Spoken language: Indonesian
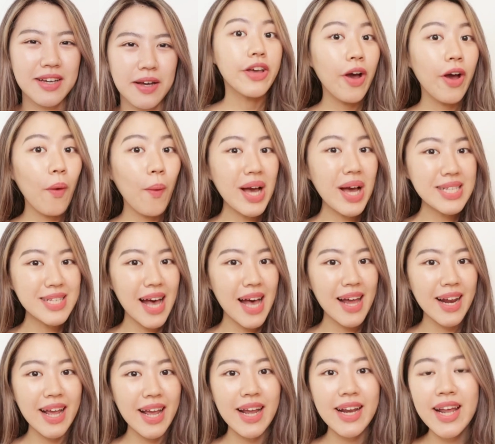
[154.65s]
Yo wes
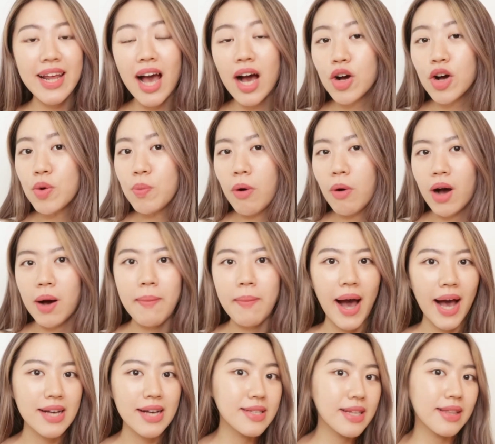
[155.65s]
hari ini aku mau
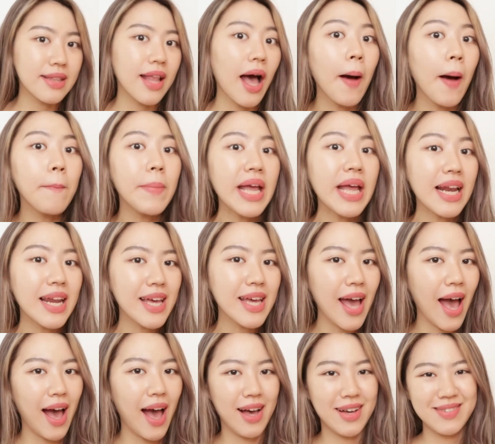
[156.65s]
ngebahas tentang
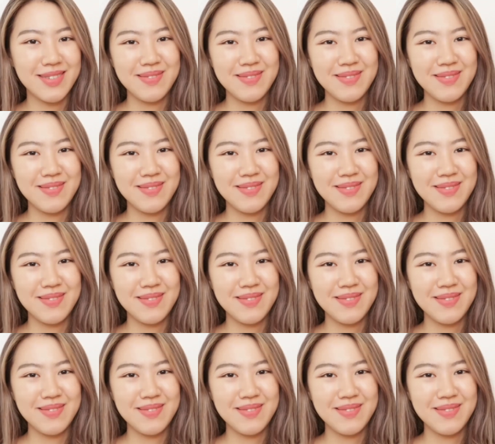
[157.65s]
Milia